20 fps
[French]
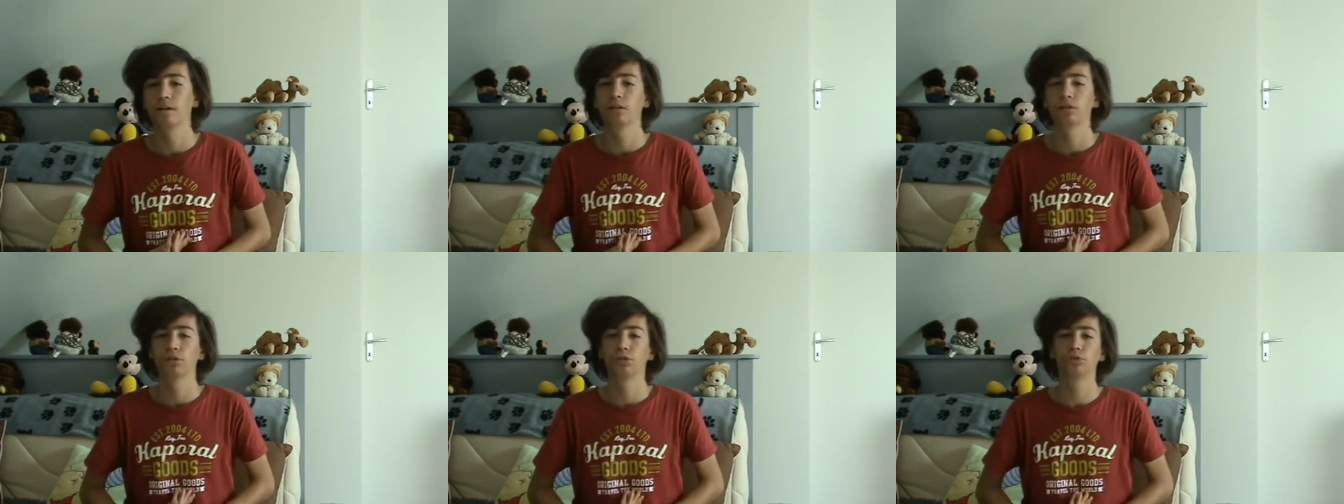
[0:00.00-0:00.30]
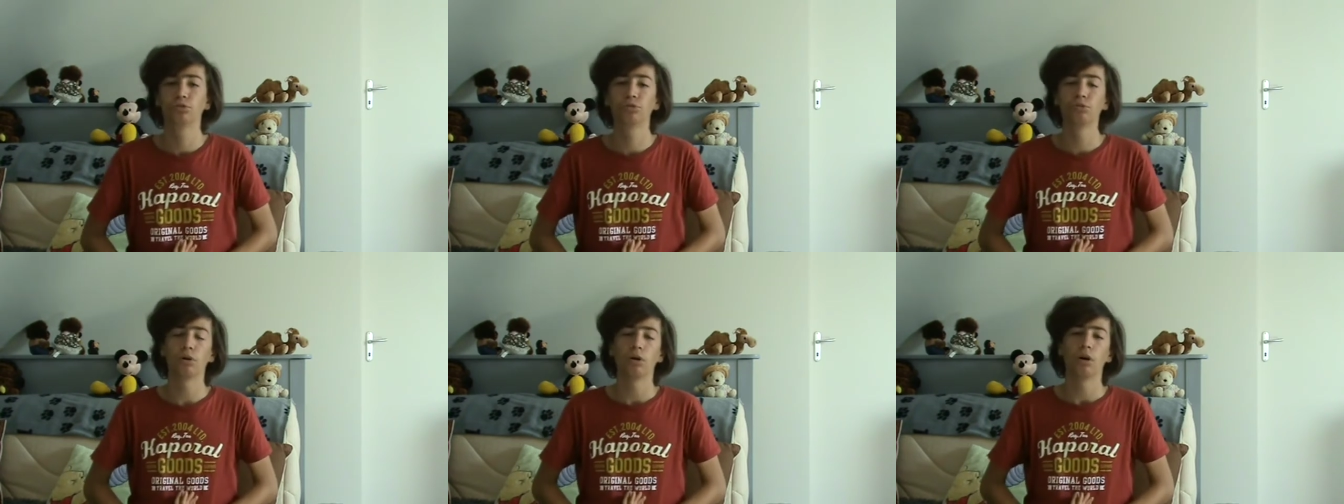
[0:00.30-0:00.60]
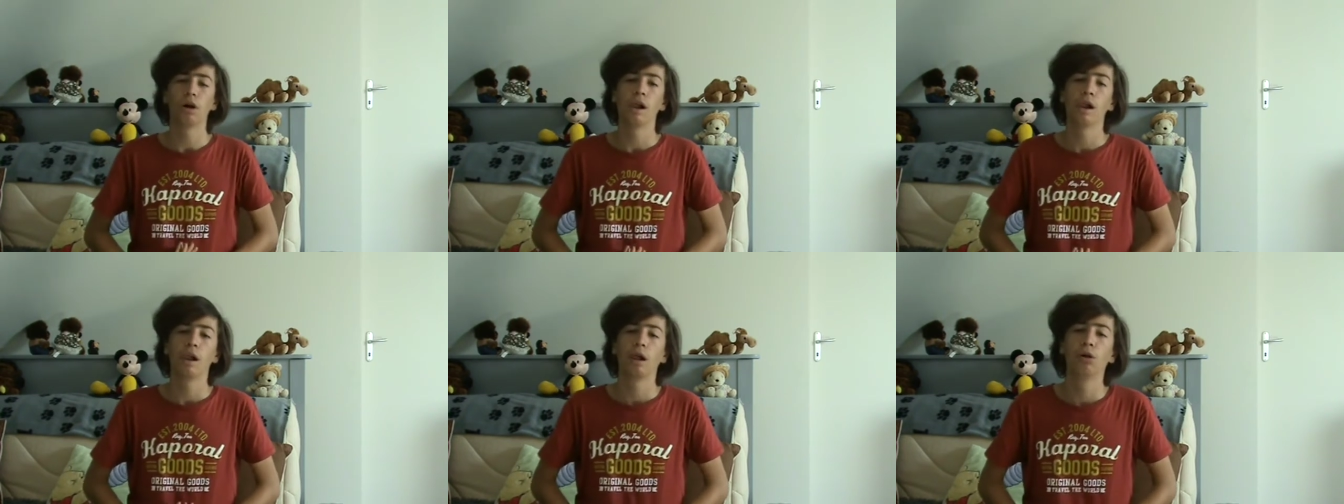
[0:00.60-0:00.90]

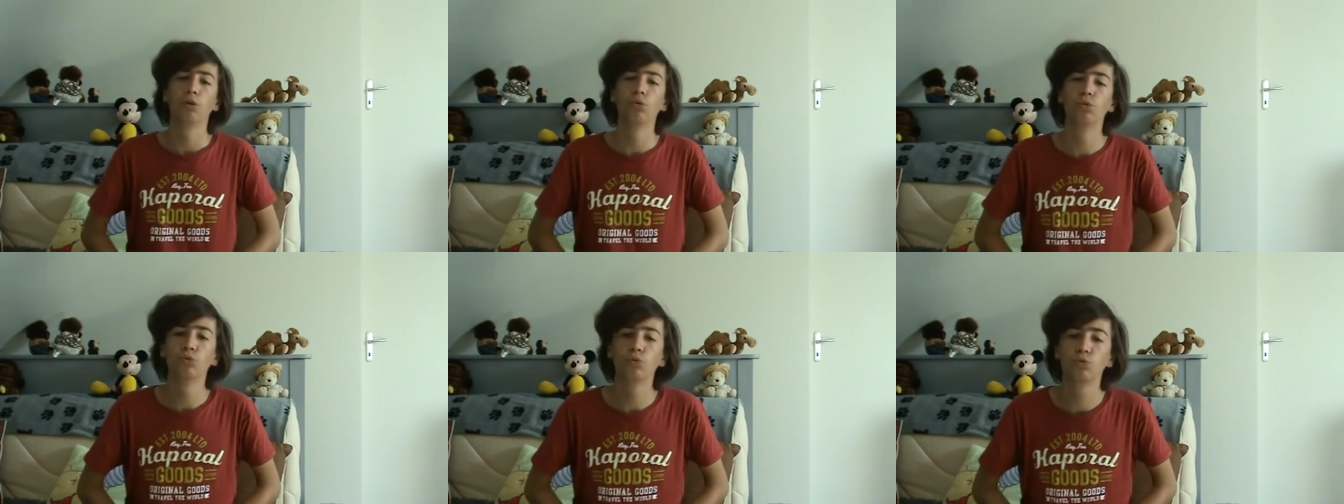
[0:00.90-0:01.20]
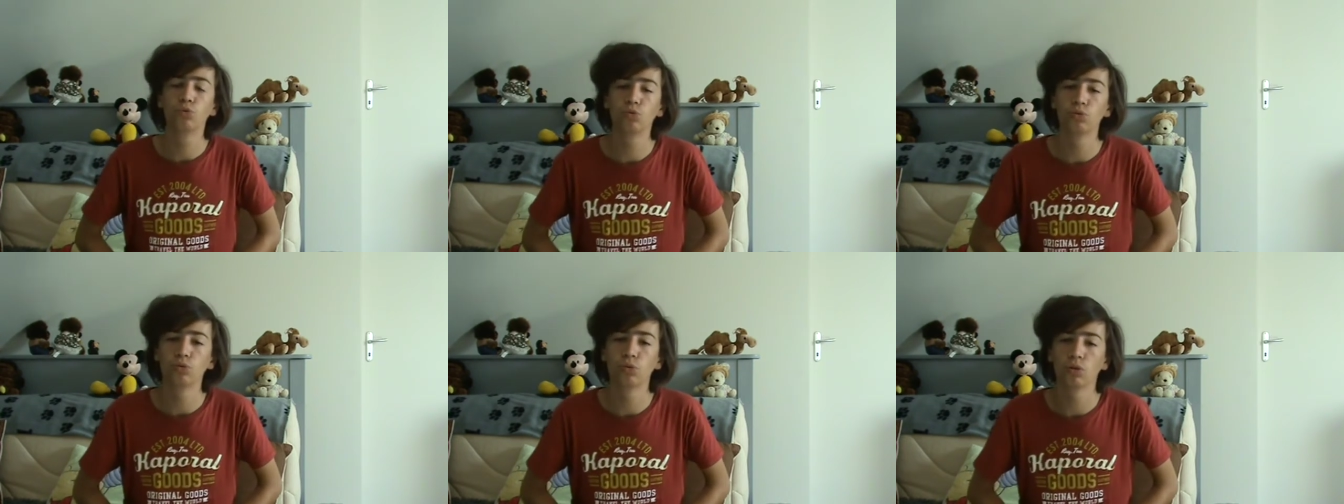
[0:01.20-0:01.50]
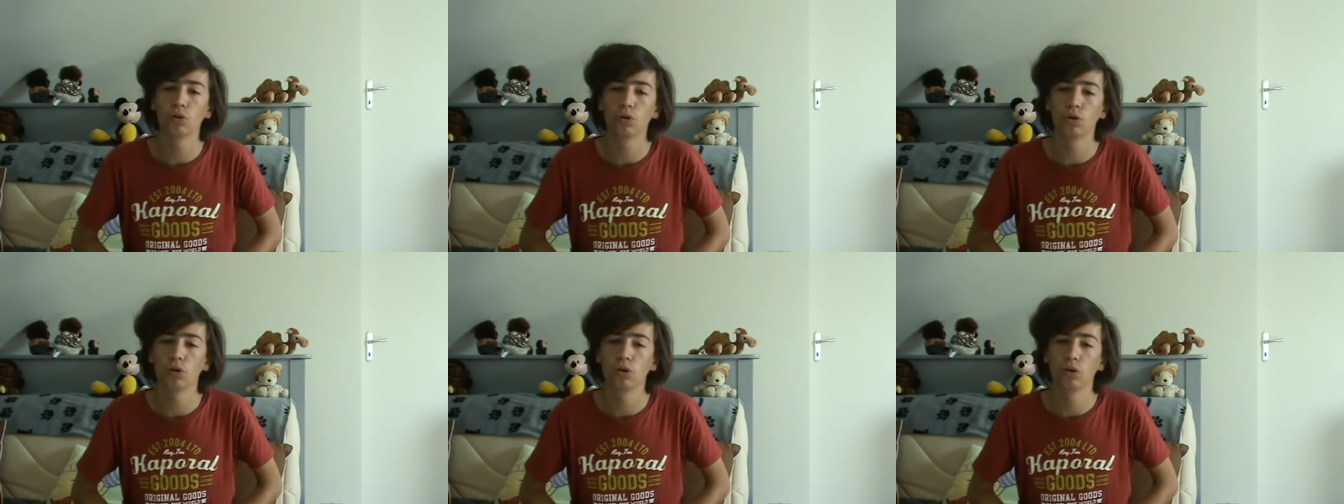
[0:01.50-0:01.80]
sur le
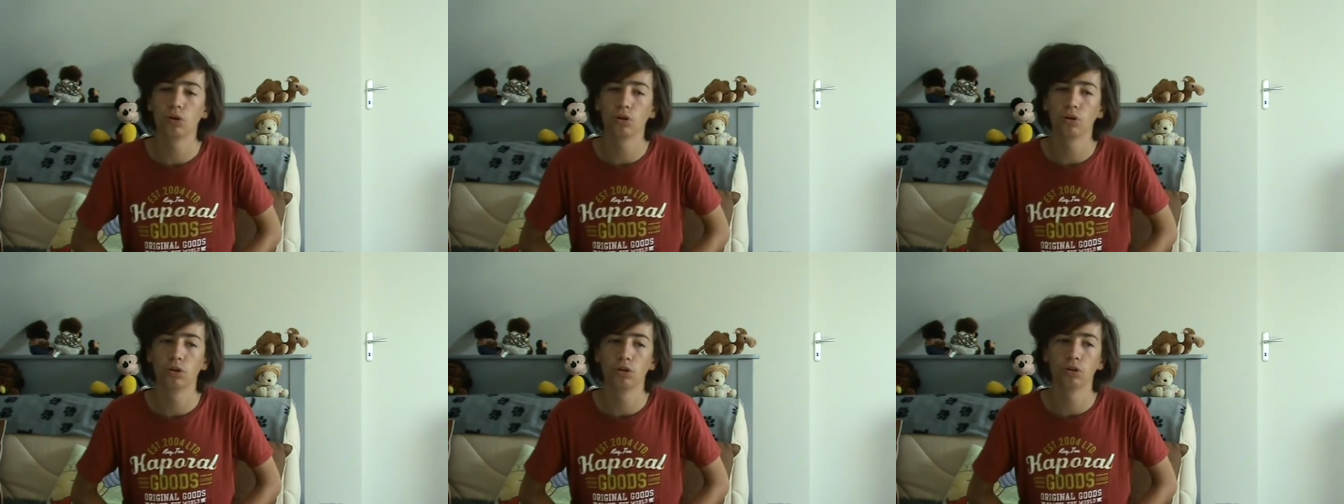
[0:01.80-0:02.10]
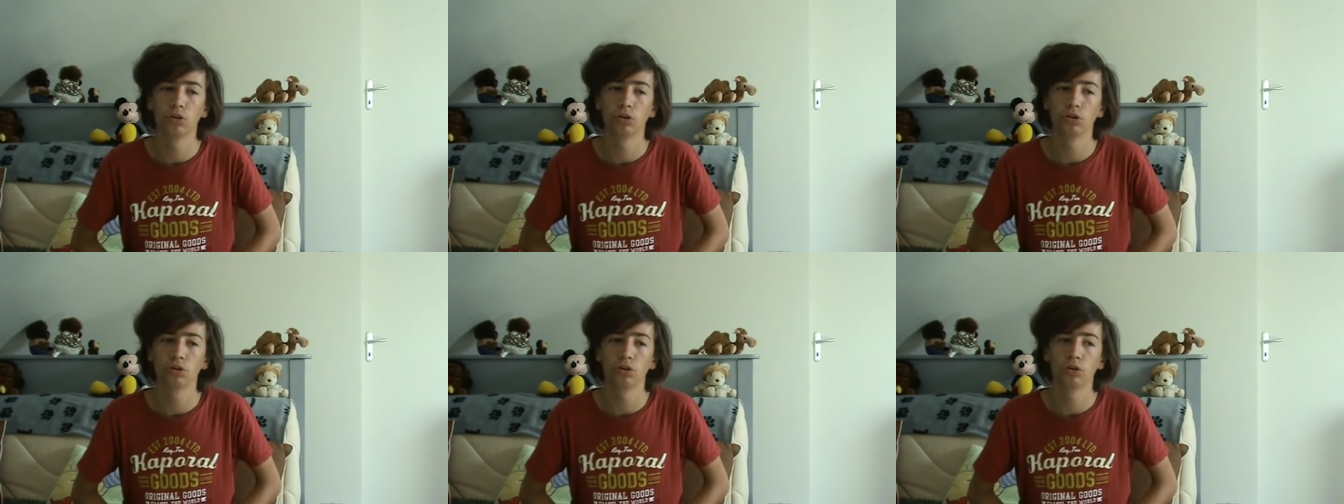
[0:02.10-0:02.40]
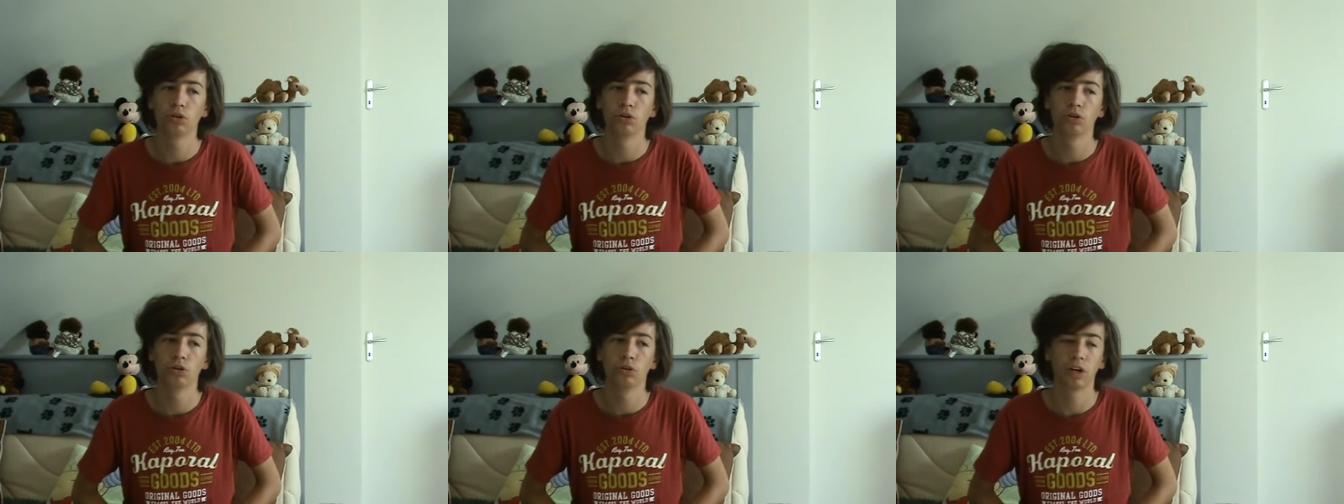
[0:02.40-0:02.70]
tour
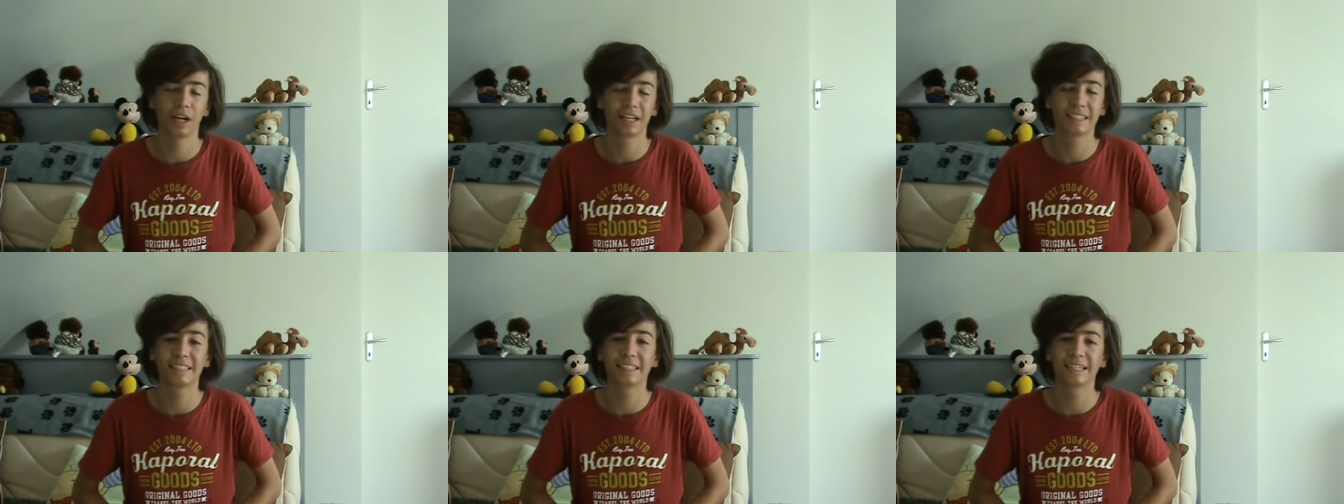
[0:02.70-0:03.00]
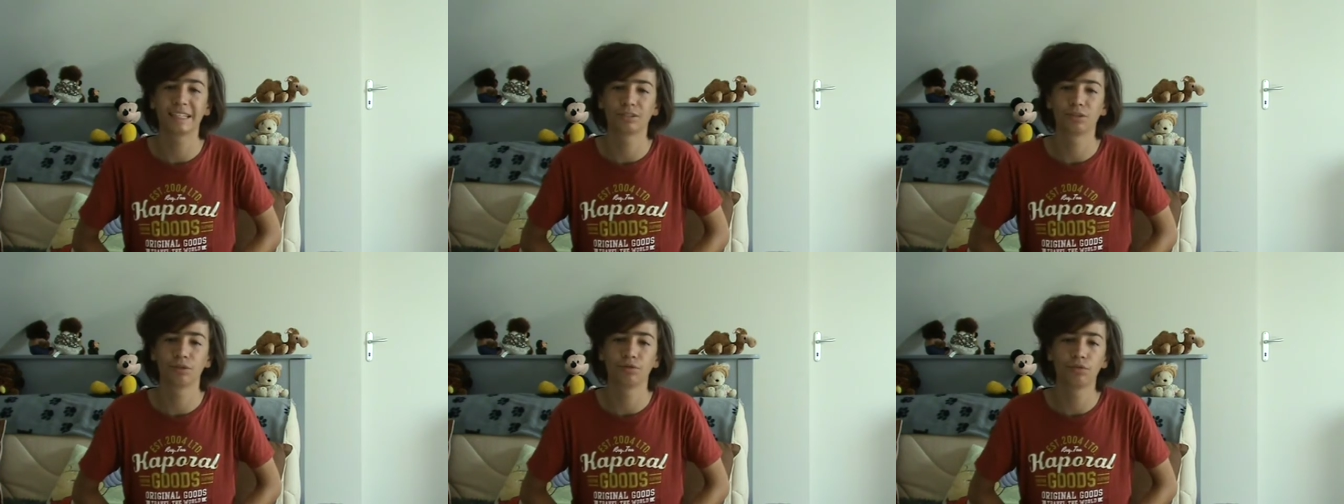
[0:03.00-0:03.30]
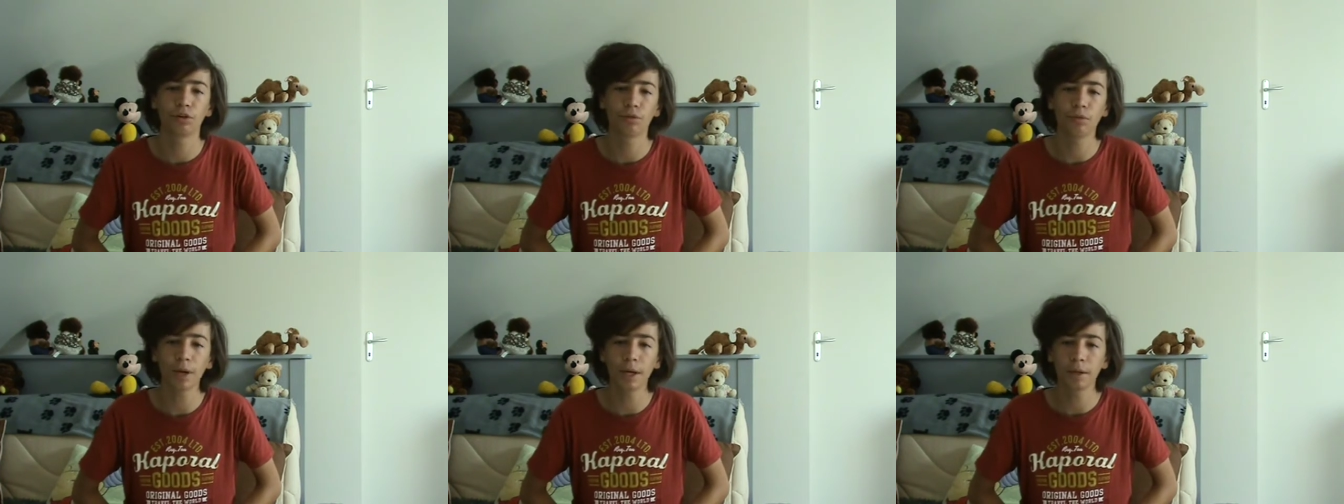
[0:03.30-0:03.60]
euh, l'Arctic Race of
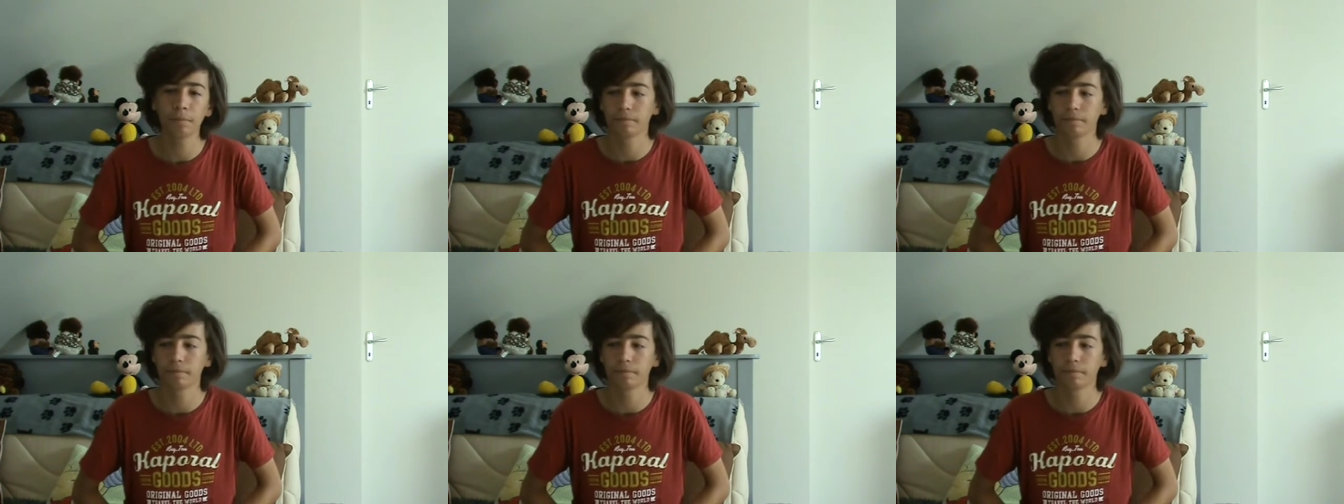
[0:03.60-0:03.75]
Norway.